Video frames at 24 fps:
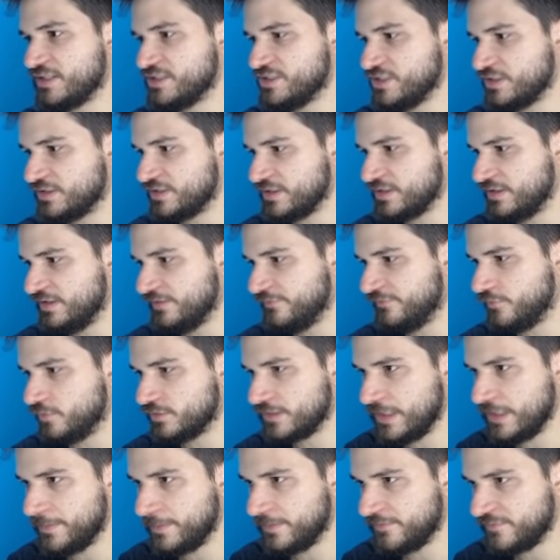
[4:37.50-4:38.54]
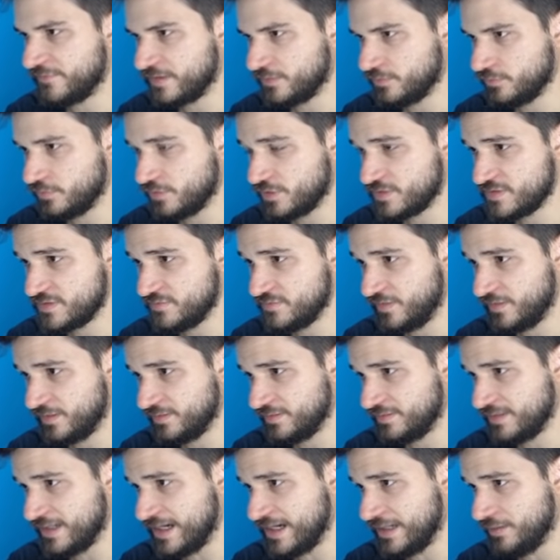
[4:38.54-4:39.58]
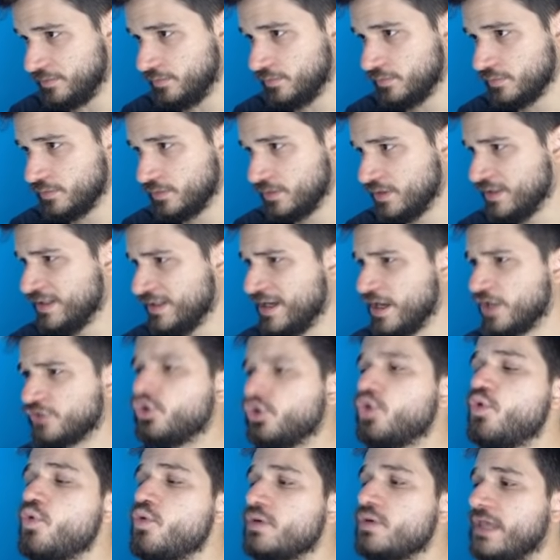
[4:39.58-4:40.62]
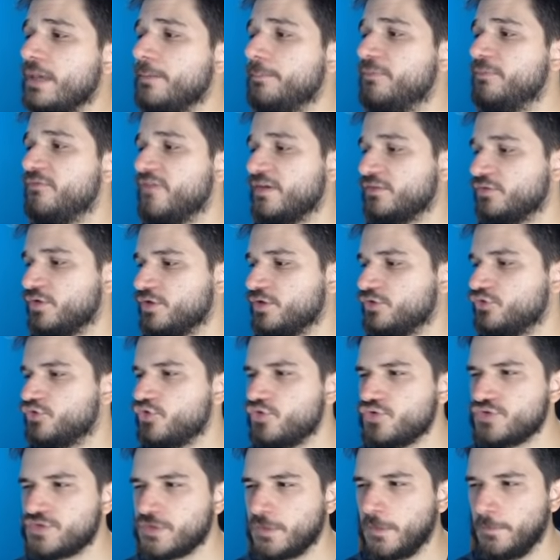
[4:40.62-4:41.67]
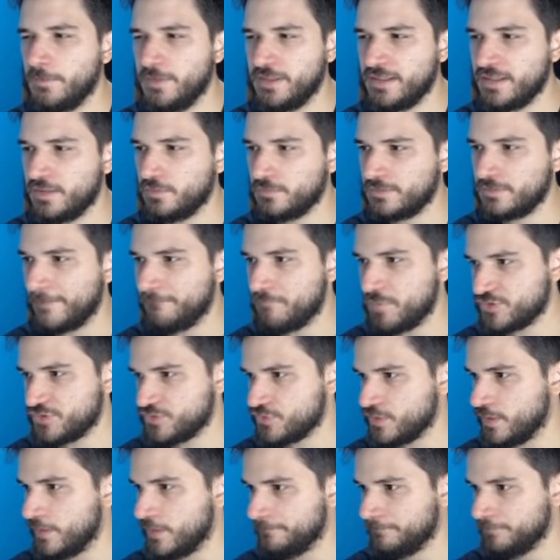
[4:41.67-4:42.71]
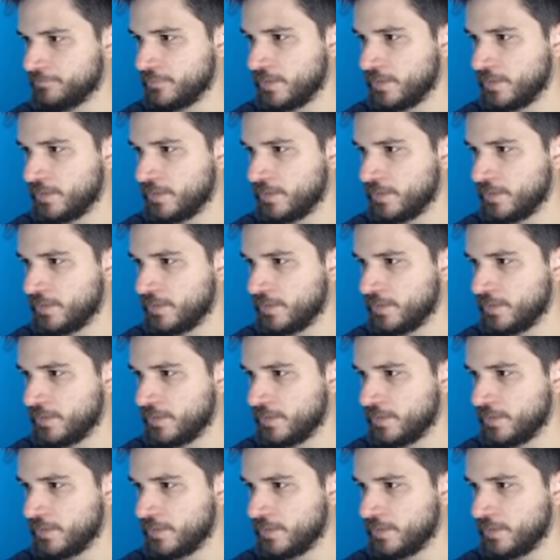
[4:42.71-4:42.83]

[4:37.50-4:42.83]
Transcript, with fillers: adianta aqui a fornalha pra ficar no nosso inventário. Eu tô com um Cape Venture True, se eu não me engano, tá, pessoal?